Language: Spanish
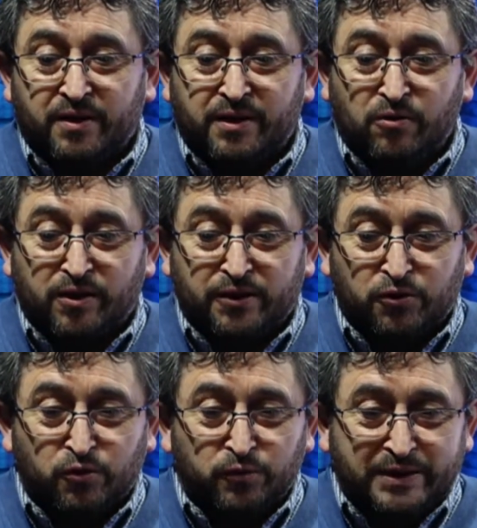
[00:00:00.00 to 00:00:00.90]
y aunque
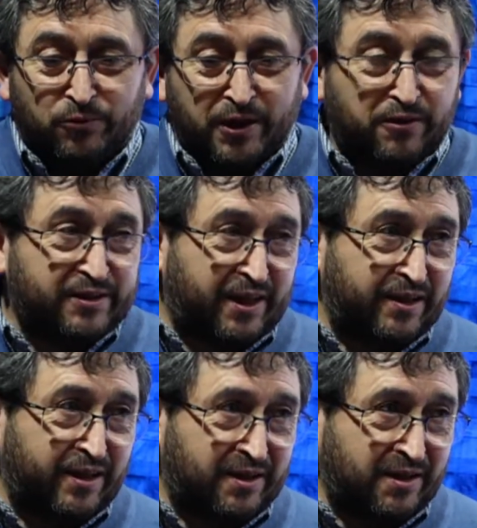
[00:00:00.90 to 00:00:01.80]
nosotros hubiésemos querido
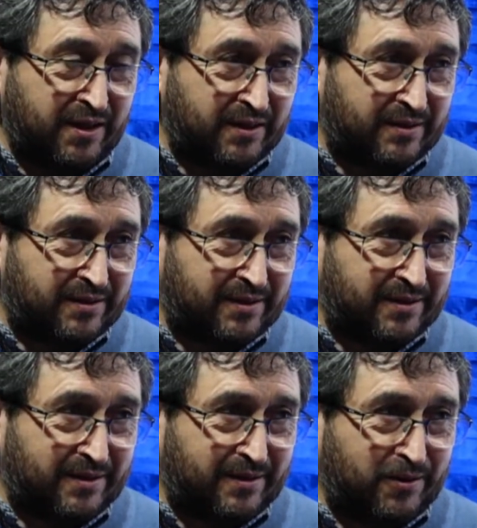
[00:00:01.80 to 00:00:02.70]
sacar el quite,
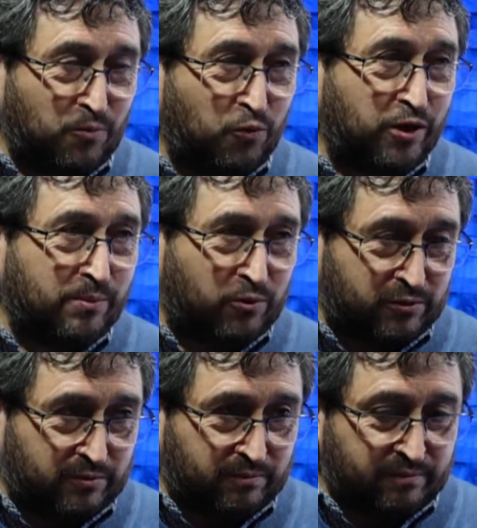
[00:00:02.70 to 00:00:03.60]
no mm.
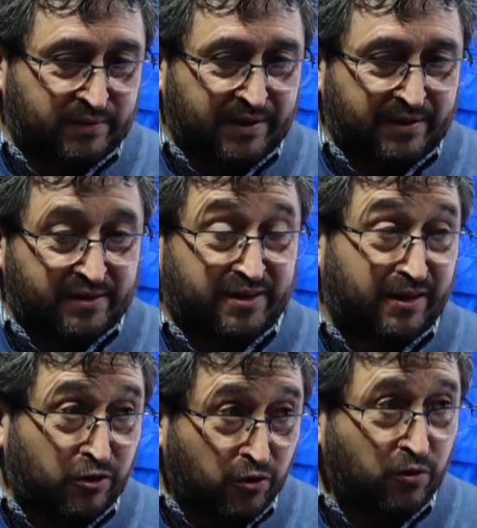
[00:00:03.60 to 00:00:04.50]
pudimos.
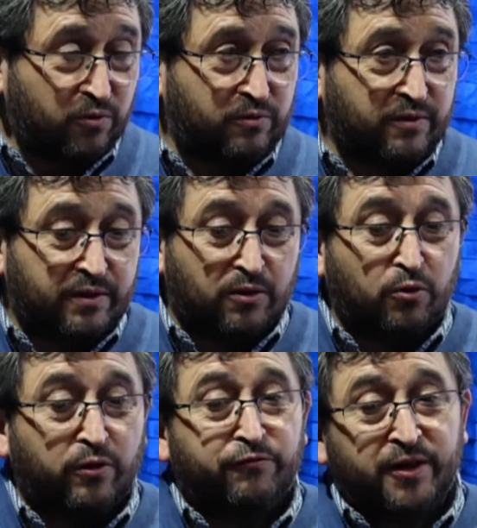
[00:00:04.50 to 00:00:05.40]
Se dio,
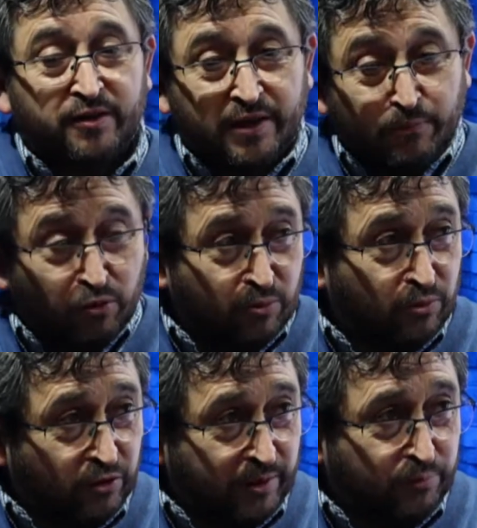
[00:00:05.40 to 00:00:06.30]
lo enfrentamos
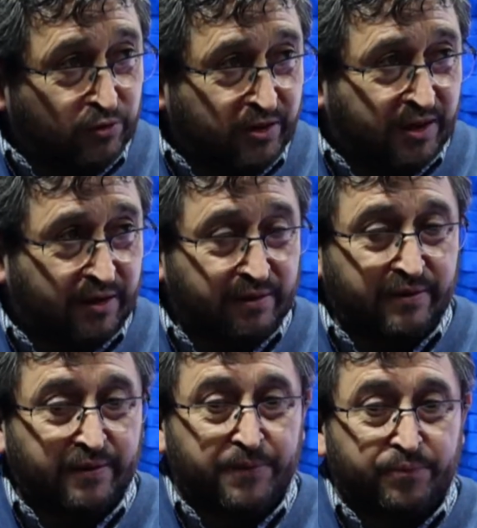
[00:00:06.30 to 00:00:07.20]
como correspondía,
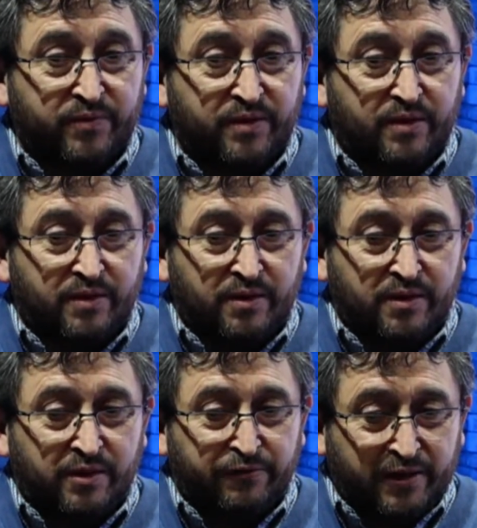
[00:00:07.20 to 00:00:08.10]

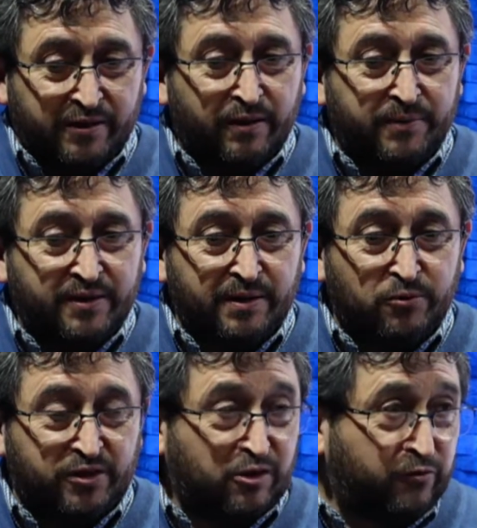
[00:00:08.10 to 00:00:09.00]
y efectivamente
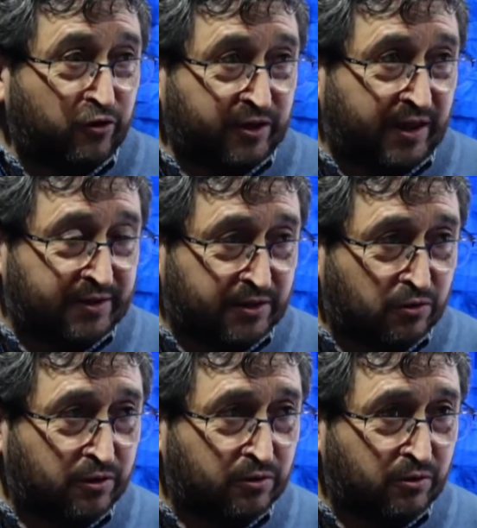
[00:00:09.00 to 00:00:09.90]
hemos salido
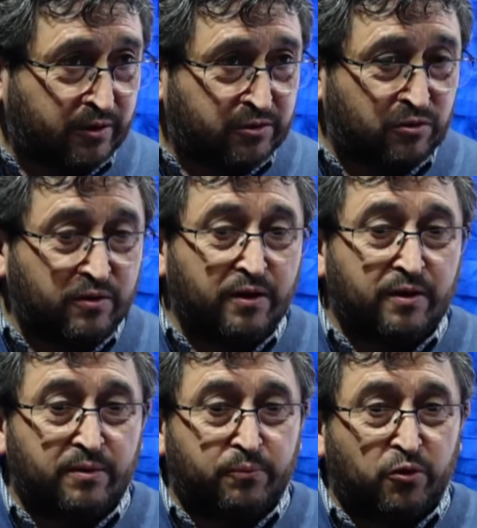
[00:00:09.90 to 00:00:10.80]
fortalecidos de todo eso,
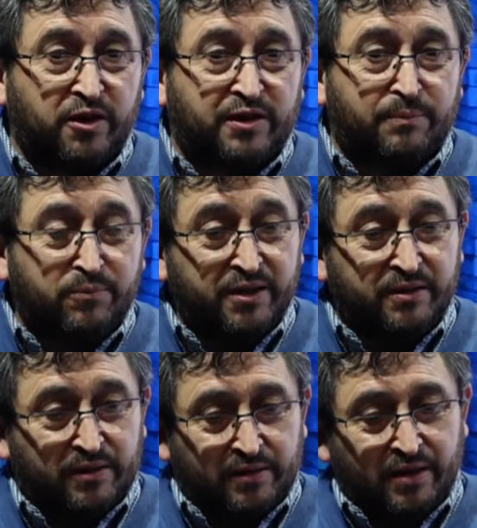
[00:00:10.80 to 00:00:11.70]
porque
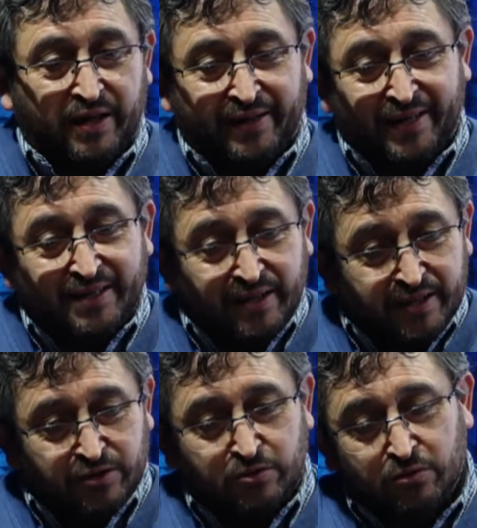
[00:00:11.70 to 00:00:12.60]
también a raíz
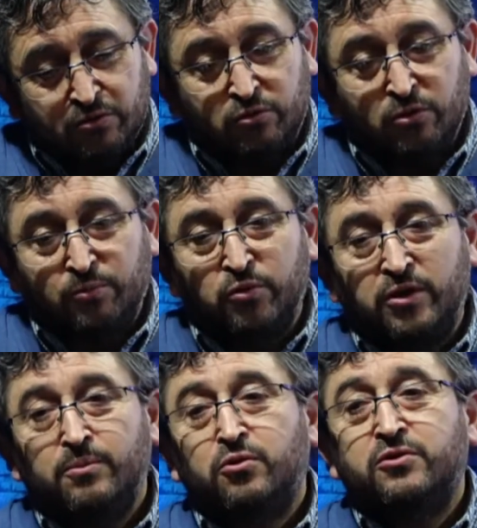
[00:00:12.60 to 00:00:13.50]
de eso nosotros
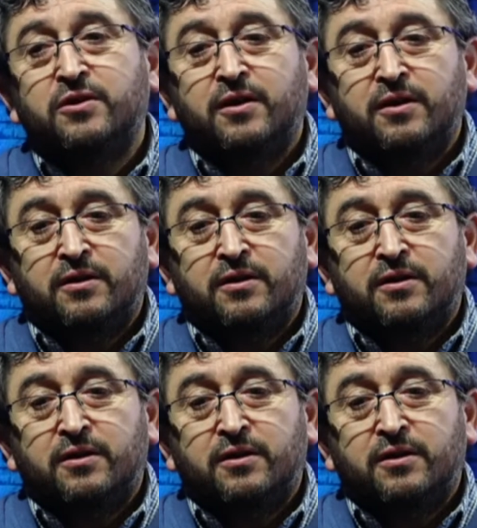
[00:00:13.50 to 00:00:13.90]
pudimos